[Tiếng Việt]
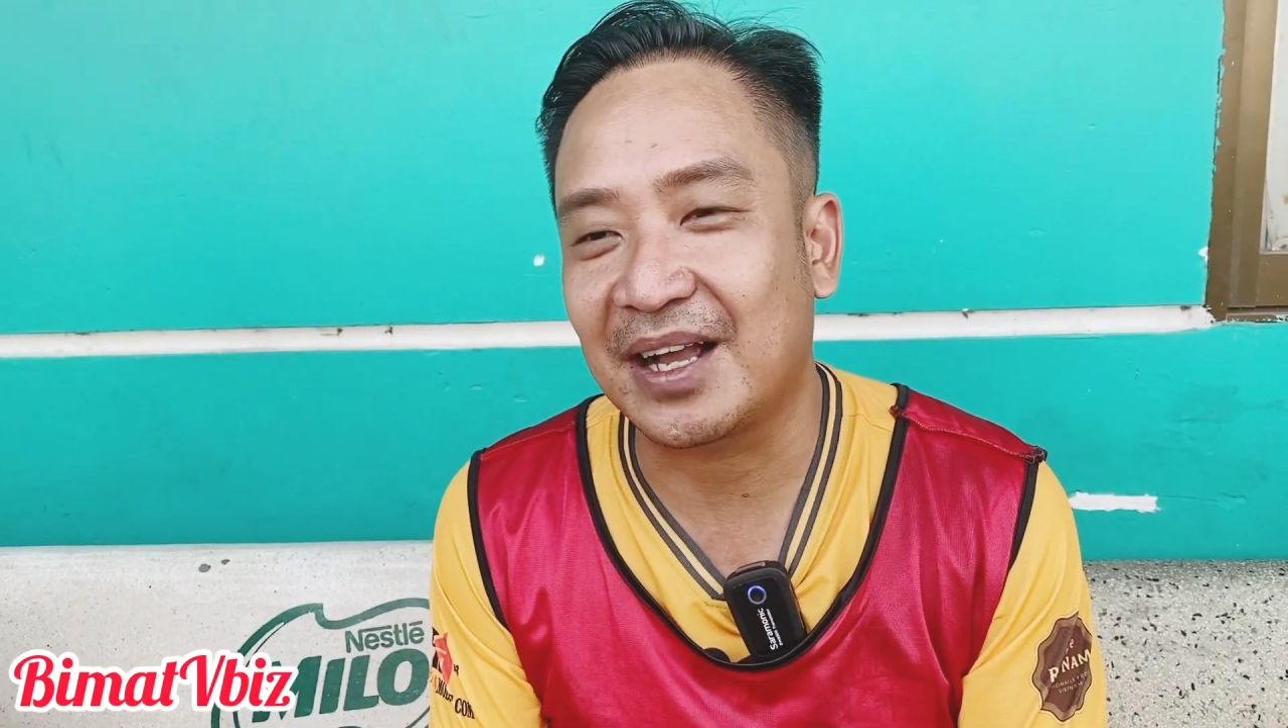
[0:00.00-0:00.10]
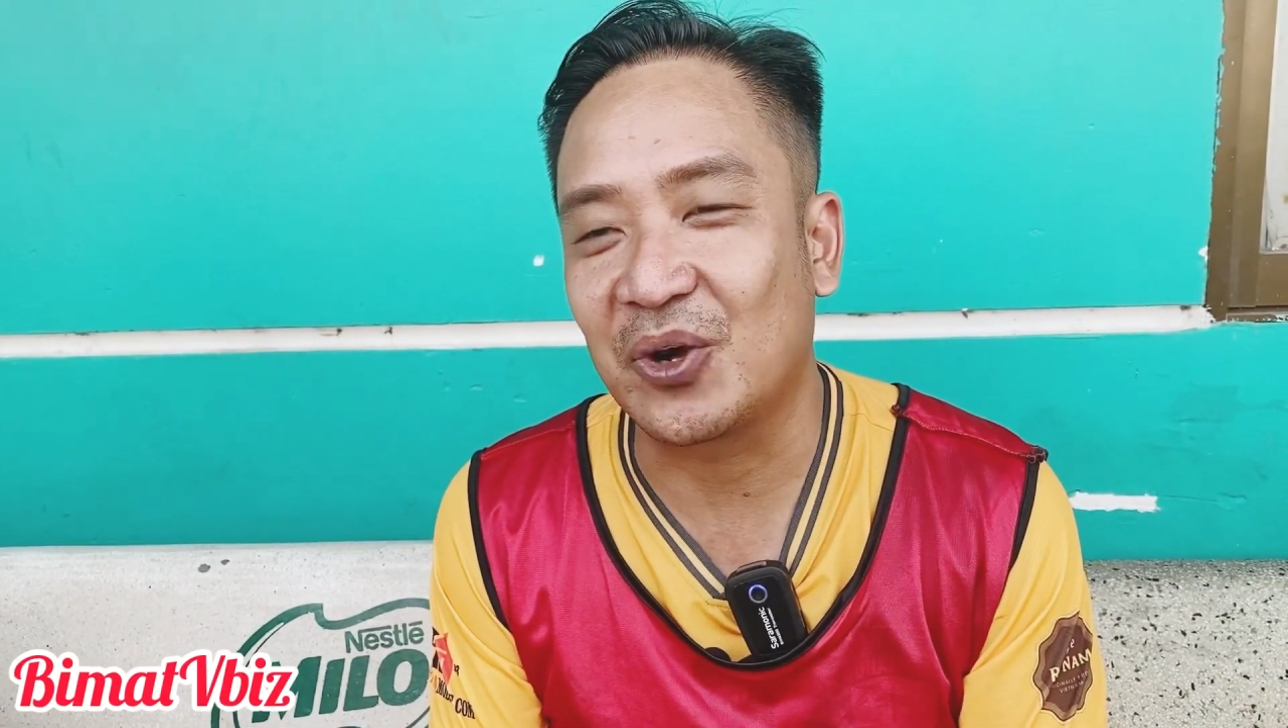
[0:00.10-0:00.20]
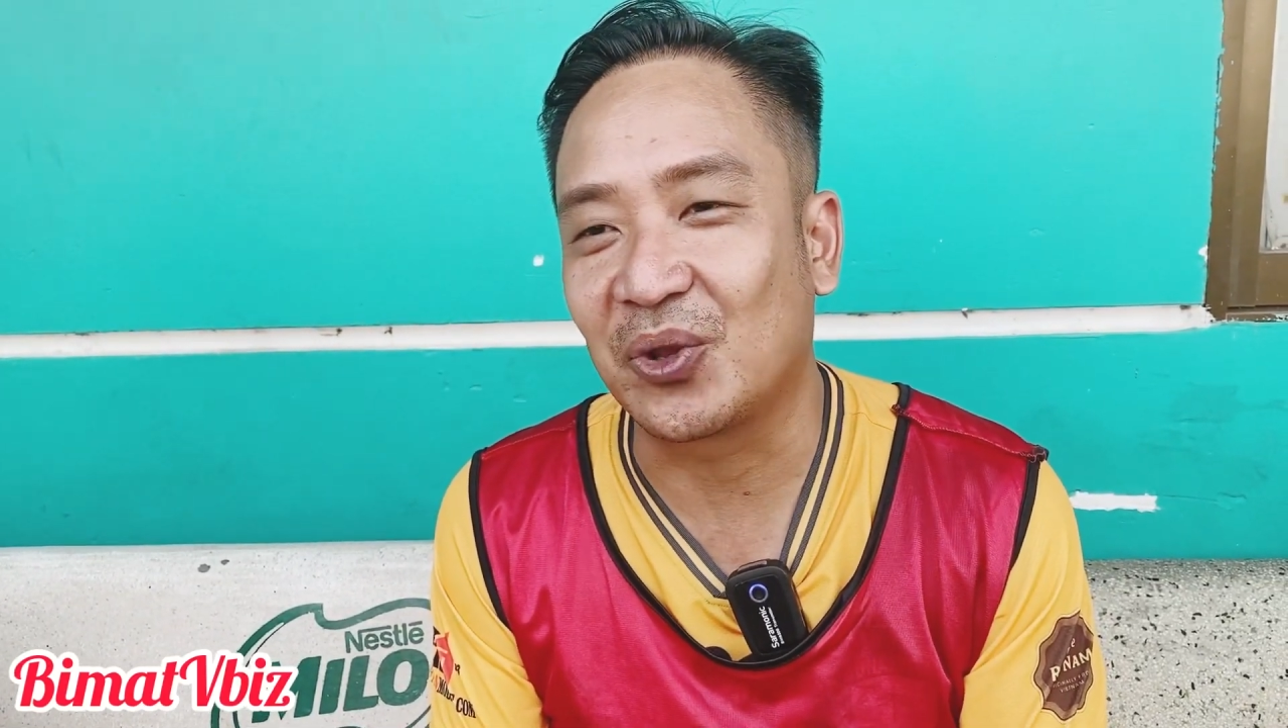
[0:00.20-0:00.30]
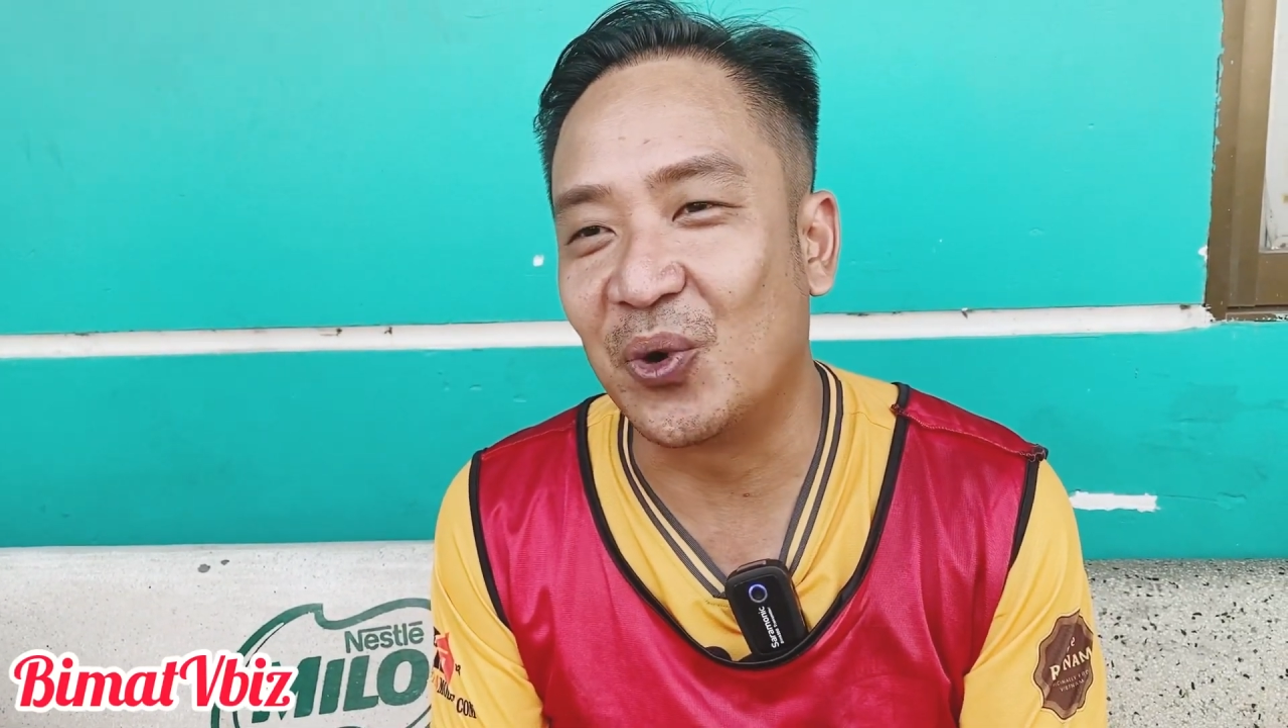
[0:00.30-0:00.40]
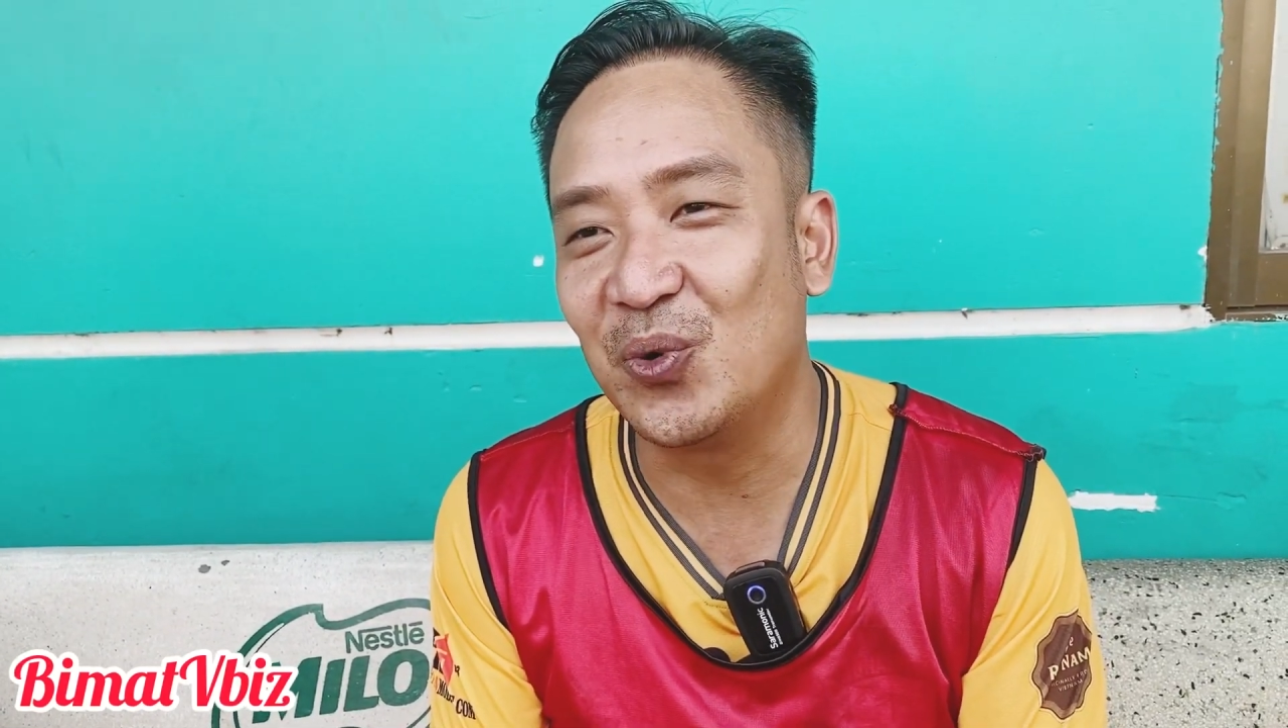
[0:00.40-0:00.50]
cầu
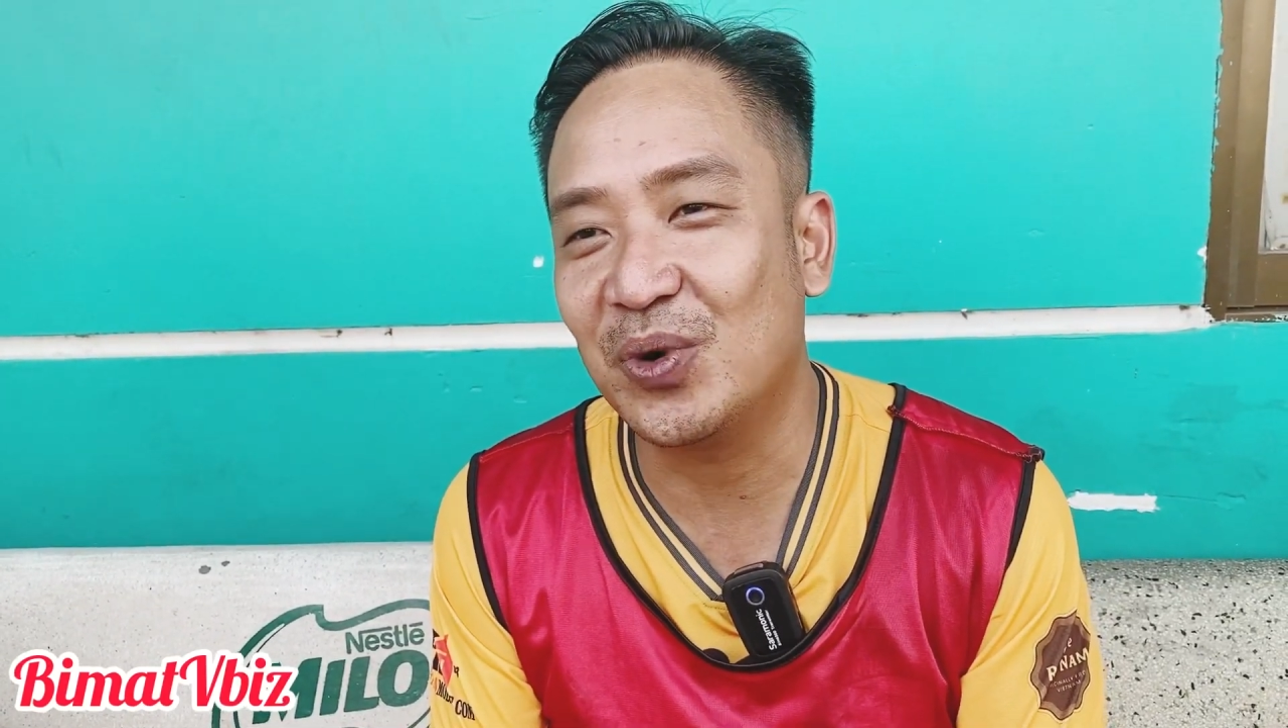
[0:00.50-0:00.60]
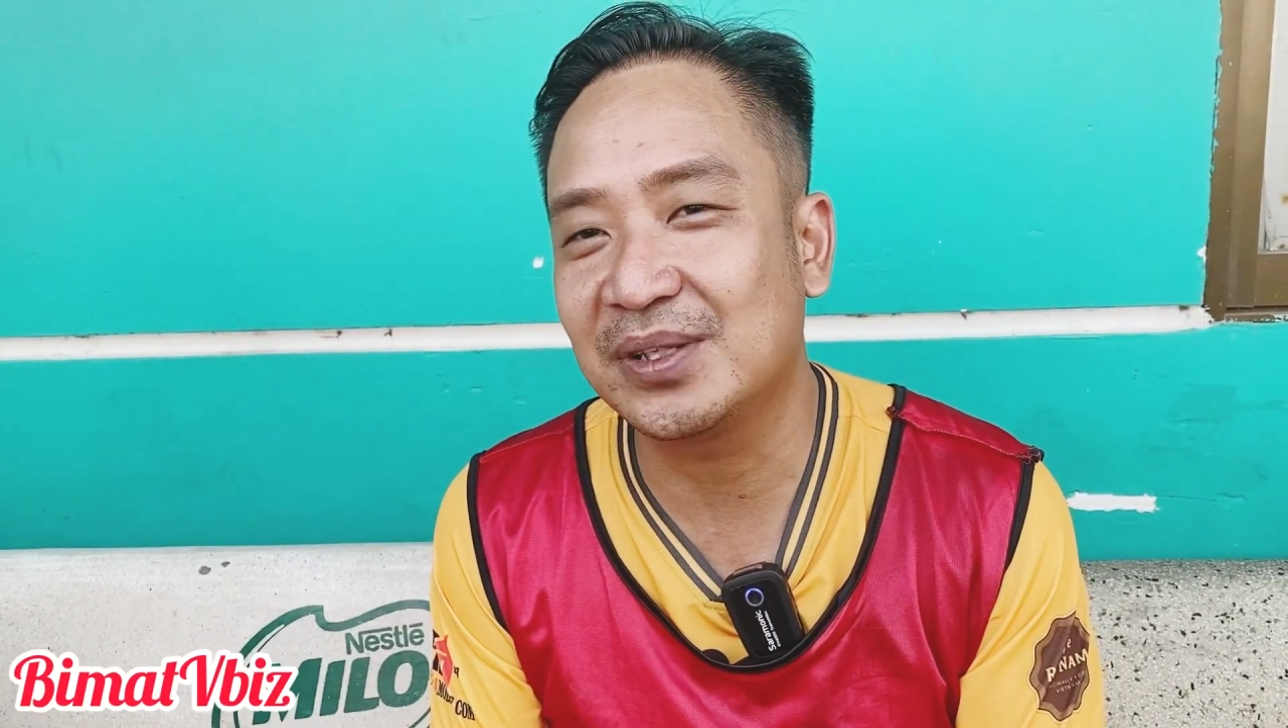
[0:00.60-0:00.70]
thủ